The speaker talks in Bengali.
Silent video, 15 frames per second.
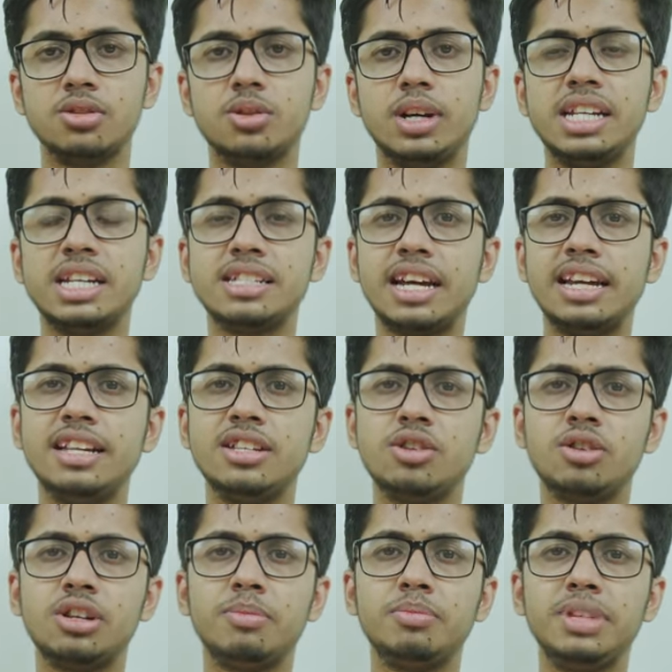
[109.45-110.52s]
সো এটা চাইলে
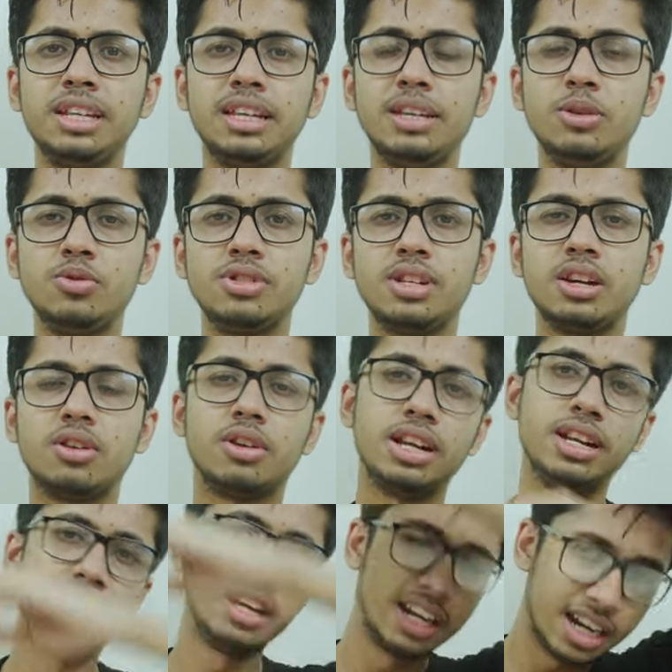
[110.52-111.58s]
যখন আপনি ইউজ না
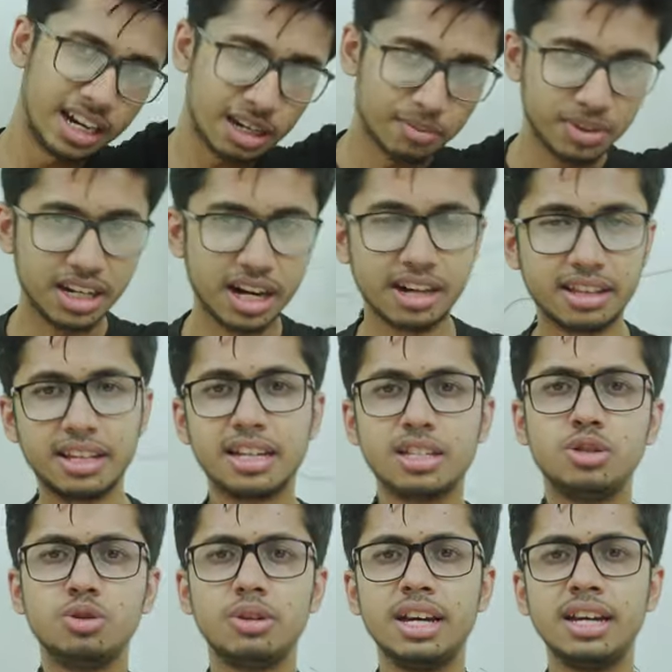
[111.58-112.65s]
করেন এটা আপনি ঘাট থেকে
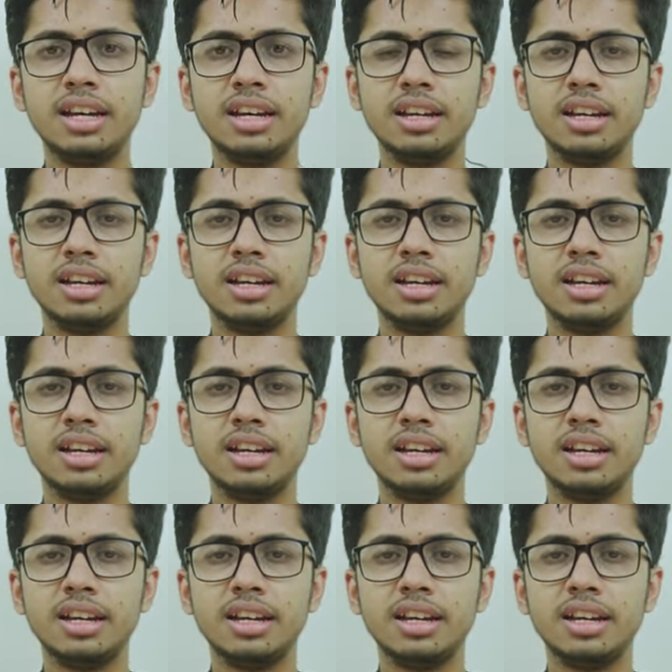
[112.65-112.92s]
জুলাই